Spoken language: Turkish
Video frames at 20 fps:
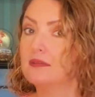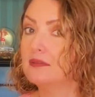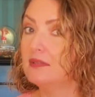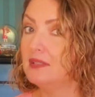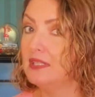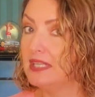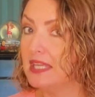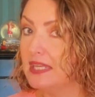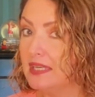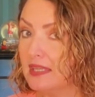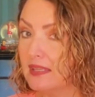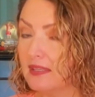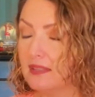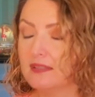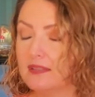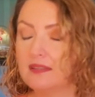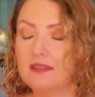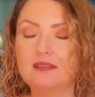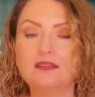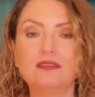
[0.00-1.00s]
yeni
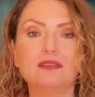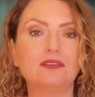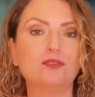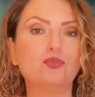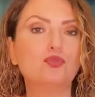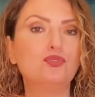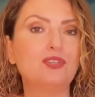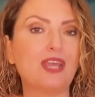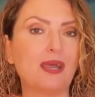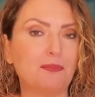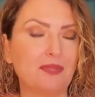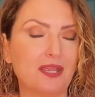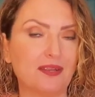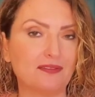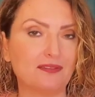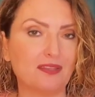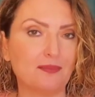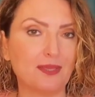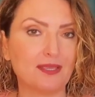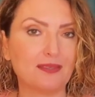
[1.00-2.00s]
e,
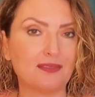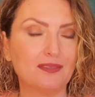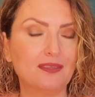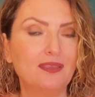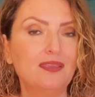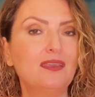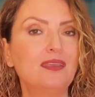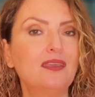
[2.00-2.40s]
gündemler demek.